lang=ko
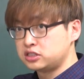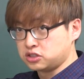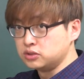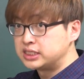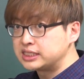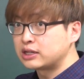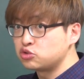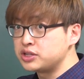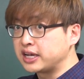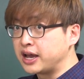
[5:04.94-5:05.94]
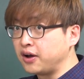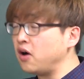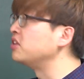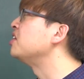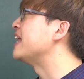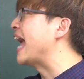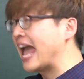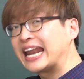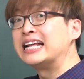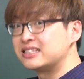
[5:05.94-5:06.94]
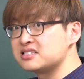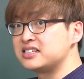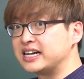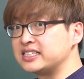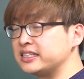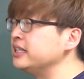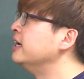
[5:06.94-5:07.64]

전치사 투니까요. 어디 어디 에란 뜻을 가진.